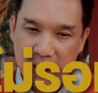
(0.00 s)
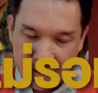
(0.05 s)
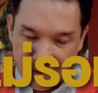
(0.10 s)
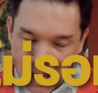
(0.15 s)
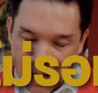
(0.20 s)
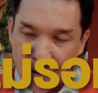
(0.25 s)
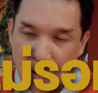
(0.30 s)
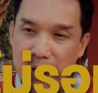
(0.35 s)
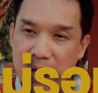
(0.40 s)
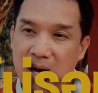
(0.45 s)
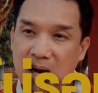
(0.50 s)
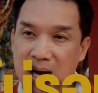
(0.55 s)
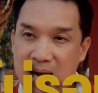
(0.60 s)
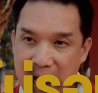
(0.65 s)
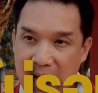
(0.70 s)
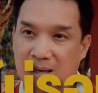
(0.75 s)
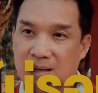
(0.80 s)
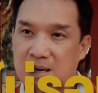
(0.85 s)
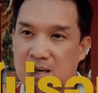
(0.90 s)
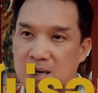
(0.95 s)
ถ้าเขาเดิน
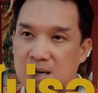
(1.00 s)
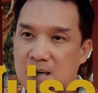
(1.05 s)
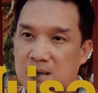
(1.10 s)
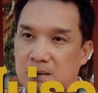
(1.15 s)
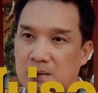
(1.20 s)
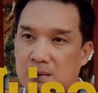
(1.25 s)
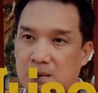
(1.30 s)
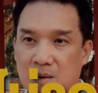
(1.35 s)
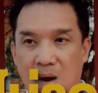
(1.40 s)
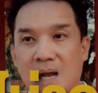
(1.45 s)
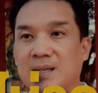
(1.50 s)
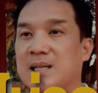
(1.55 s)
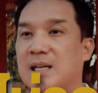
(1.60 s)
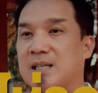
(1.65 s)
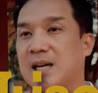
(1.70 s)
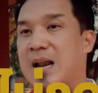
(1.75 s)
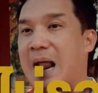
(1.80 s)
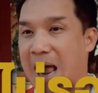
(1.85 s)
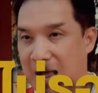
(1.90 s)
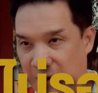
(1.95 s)
หนักขึ้นก็อาจ
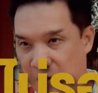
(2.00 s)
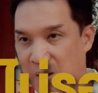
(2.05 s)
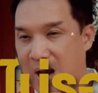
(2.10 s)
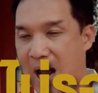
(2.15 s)
จะชนะก็